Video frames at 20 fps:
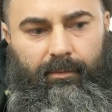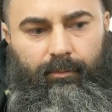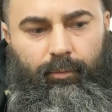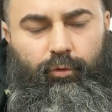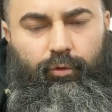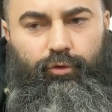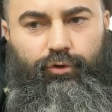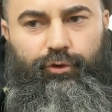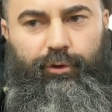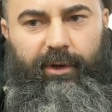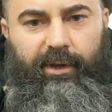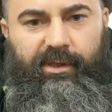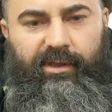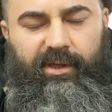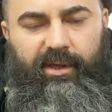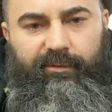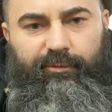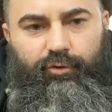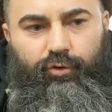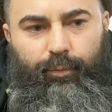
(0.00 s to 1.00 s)
Будущее
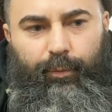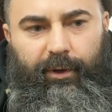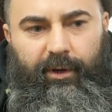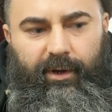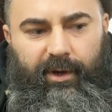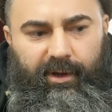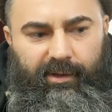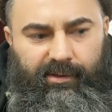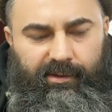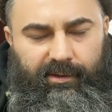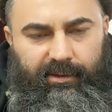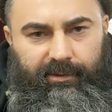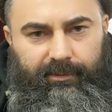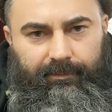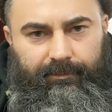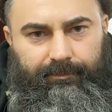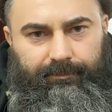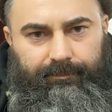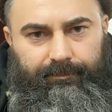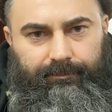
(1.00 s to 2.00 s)
России я вижу прекрасное.
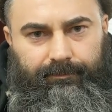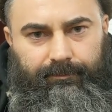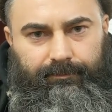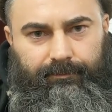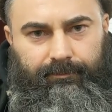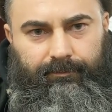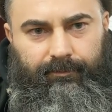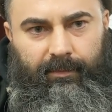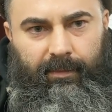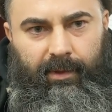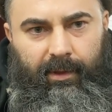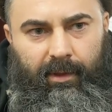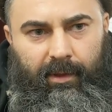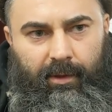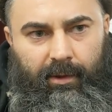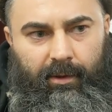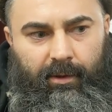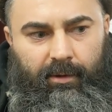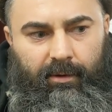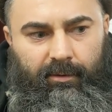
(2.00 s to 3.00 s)

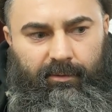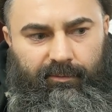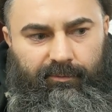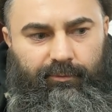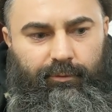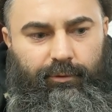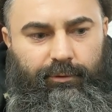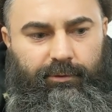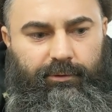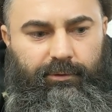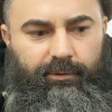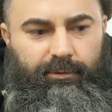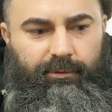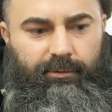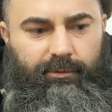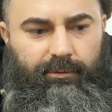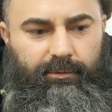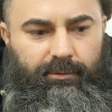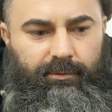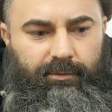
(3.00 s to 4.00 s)
Вот.
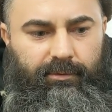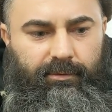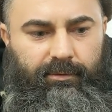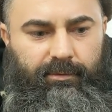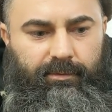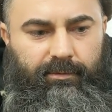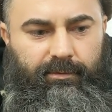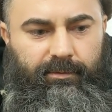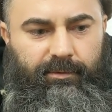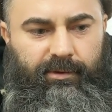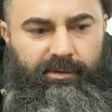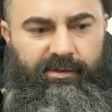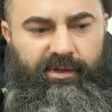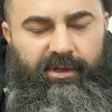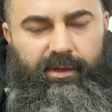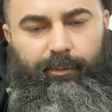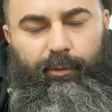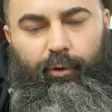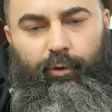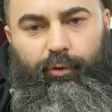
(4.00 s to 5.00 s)
Э, не с
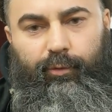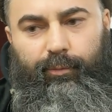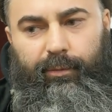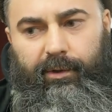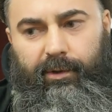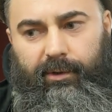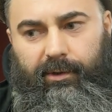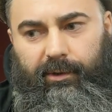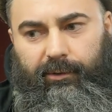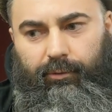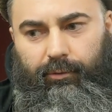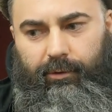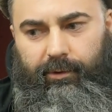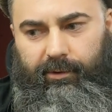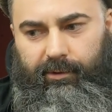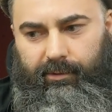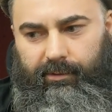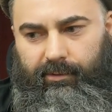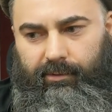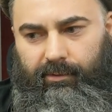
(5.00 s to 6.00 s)
этими людьми,
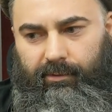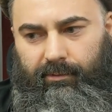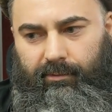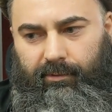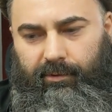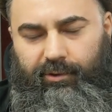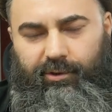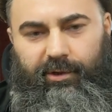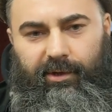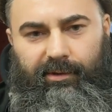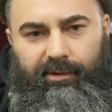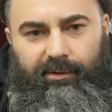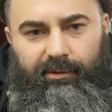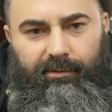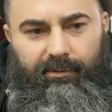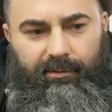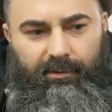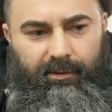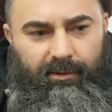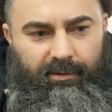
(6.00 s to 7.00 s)
которые сейчас
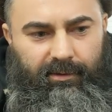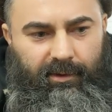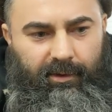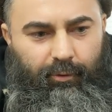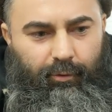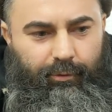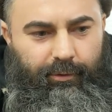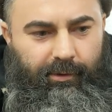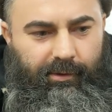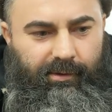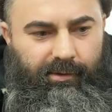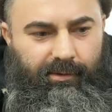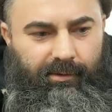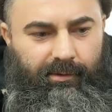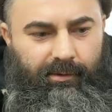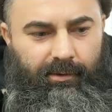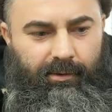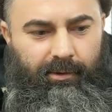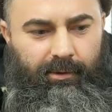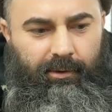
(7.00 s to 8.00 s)

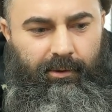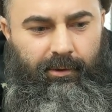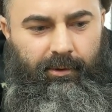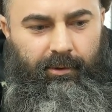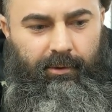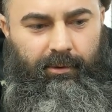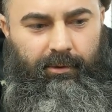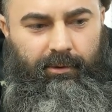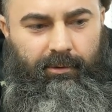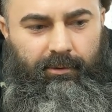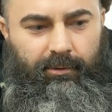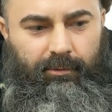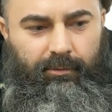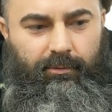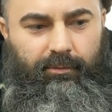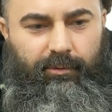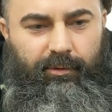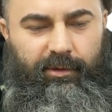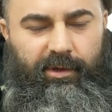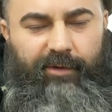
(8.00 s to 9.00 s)
находятся,
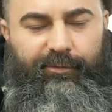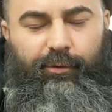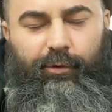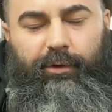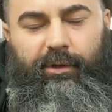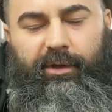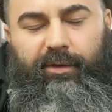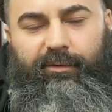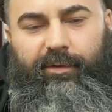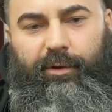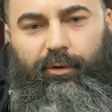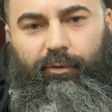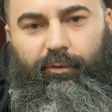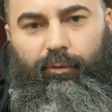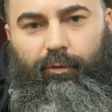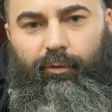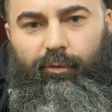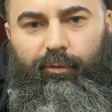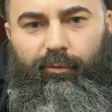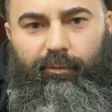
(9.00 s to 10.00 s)
ну, я все-таки
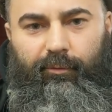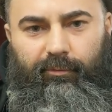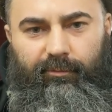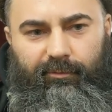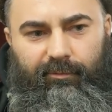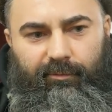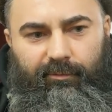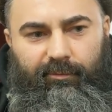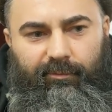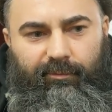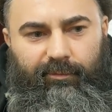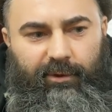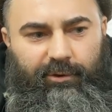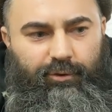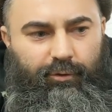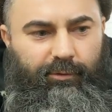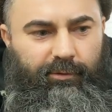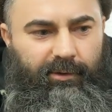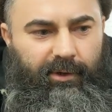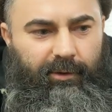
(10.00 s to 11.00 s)
верю в
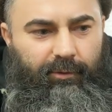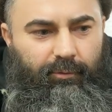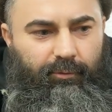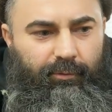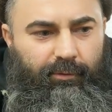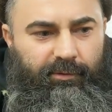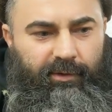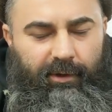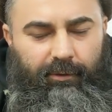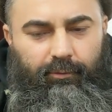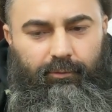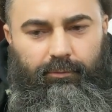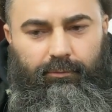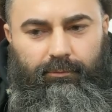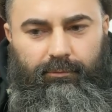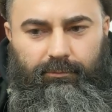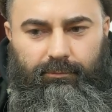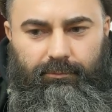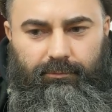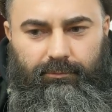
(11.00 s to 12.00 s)
нашу страну, в
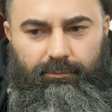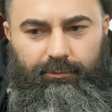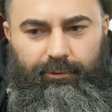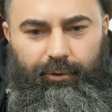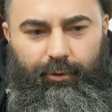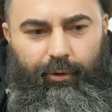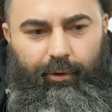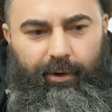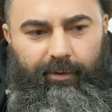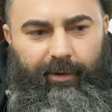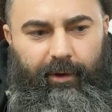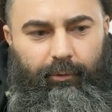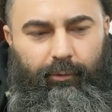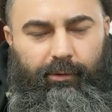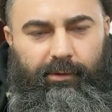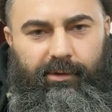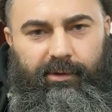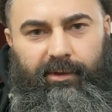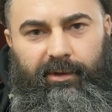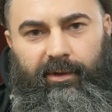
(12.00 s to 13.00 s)
страну трех
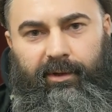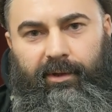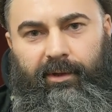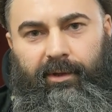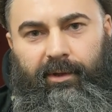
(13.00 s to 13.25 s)
революций.